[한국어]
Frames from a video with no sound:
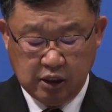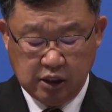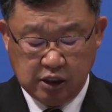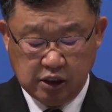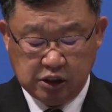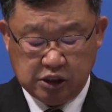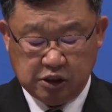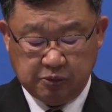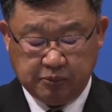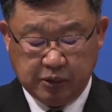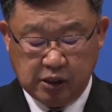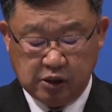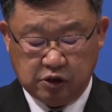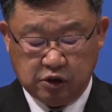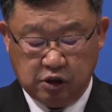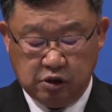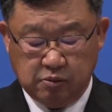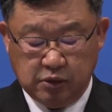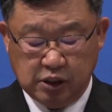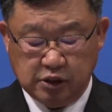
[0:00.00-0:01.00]

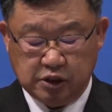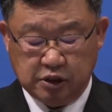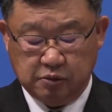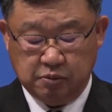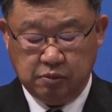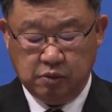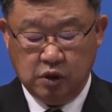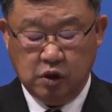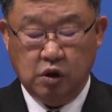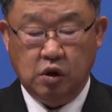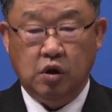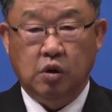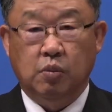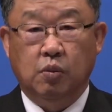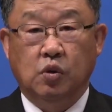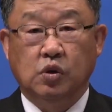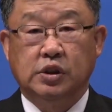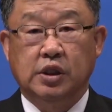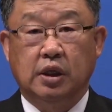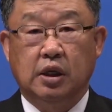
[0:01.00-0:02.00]
28절 말씀
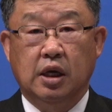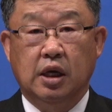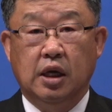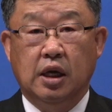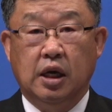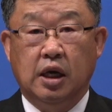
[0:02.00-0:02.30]
모세가